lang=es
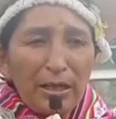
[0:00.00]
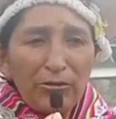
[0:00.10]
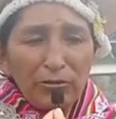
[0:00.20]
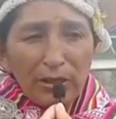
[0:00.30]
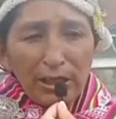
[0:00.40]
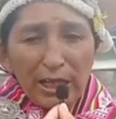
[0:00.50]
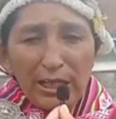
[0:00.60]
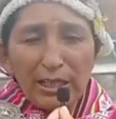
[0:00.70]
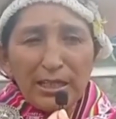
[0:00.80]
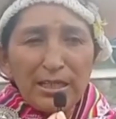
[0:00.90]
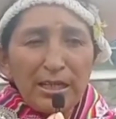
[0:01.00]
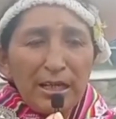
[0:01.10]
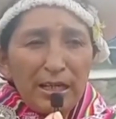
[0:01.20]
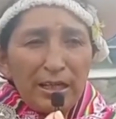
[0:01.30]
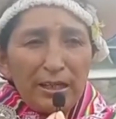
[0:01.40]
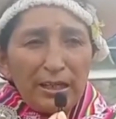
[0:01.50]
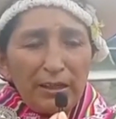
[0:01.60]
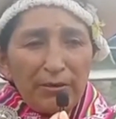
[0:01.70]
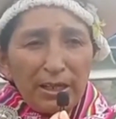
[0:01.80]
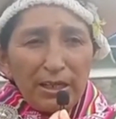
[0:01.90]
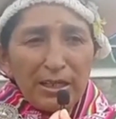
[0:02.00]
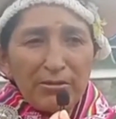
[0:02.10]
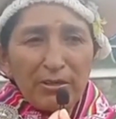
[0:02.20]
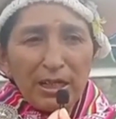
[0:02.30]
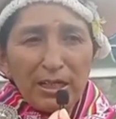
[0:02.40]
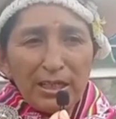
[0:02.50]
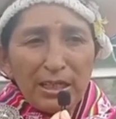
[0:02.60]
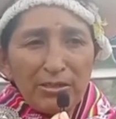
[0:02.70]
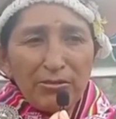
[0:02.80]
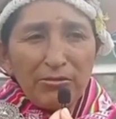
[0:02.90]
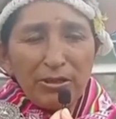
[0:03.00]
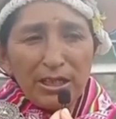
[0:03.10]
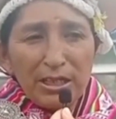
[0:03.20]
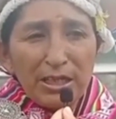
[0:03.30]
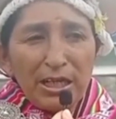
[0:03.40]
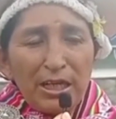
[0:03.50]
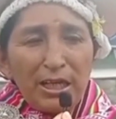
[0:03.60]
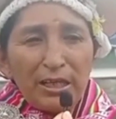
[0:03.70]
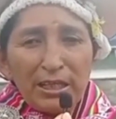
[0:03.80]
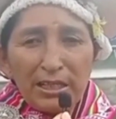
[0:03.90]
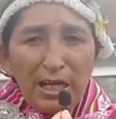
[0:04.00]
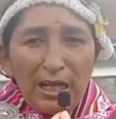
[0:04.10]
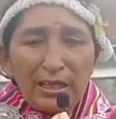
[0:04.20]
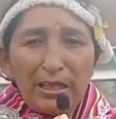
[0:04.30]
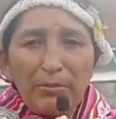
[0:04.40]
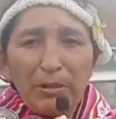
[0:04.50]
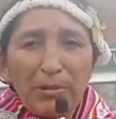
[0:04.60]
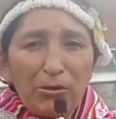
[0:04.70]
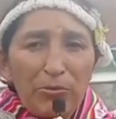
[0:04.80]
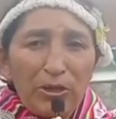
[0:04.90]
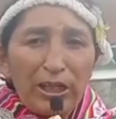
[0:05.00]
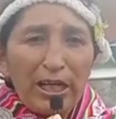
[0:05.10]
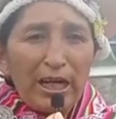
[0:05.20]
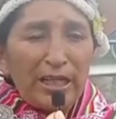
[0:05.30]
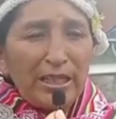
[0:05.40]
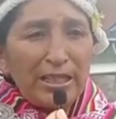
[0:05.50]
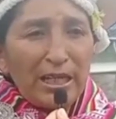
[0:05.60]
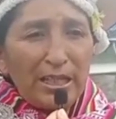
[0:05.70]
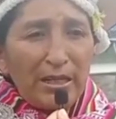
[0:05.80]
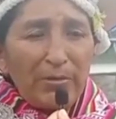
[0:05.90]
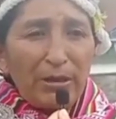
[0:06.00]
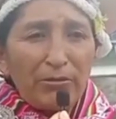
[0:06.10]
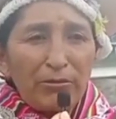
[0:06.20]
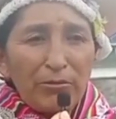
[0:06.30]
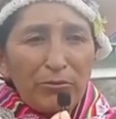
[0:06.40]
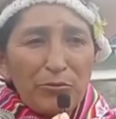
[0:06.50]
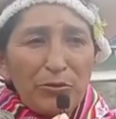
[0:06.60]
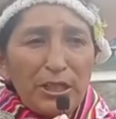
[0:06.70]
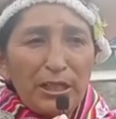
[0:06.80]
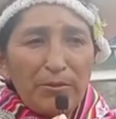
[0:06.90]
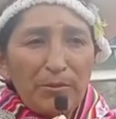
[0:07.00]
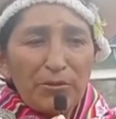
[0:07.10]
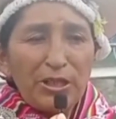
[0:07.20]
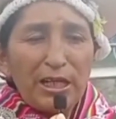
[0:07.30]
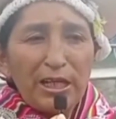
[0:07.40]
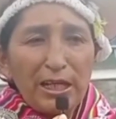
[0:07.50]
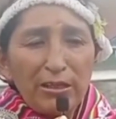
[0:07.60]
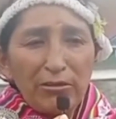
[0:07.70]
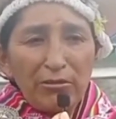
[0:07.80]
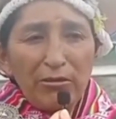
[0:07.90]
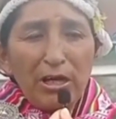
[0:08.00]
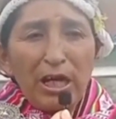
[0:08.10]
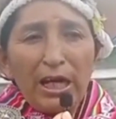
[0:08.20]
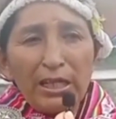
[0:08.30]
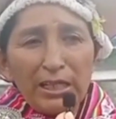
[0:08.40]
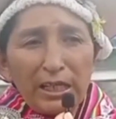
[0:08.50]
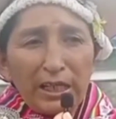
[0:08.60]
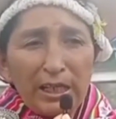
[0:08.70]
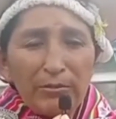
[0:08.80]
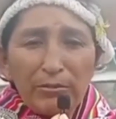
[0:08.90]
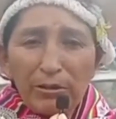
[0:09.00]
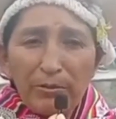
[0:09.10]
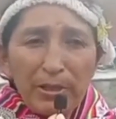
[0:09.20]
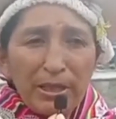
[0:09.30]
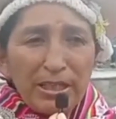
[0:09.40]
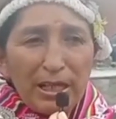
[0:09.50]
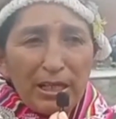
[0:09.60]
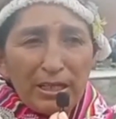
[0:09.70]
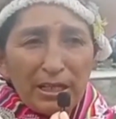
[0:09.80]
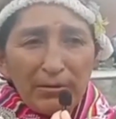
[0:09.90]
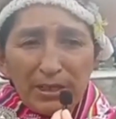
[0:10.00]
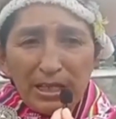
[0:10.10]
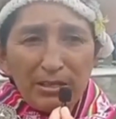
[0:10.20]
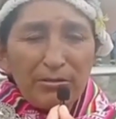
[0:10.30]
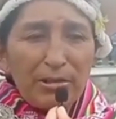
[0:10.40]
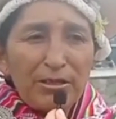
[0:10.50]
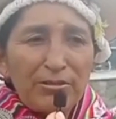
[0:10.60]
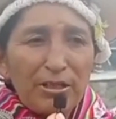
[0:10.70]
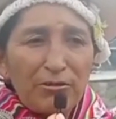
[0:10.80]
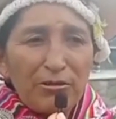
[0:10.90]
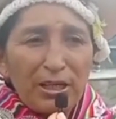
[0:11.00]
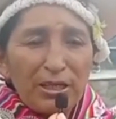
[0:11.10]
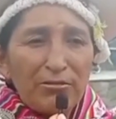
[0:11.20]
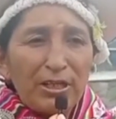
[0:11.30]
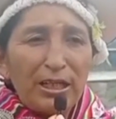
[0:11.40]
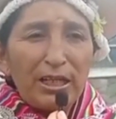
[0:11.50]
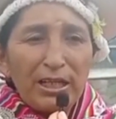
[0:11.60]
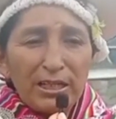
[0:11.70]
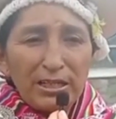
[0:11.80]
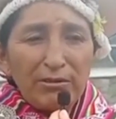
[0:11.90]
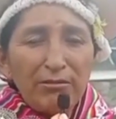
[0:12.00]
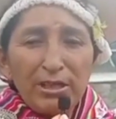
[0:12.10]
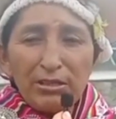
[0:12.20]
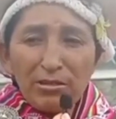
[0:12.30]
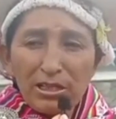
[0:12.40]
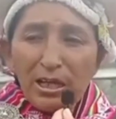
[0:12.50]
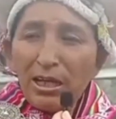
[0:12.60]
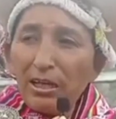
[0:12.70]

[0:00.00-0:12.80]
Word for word: autoridades de diferentes organizaciones que están también mi comunidad, está también con música, vamos a estar yendo a entregar, todavía están las cabezas nomás las autoridades originarias, ¿no? Eso es,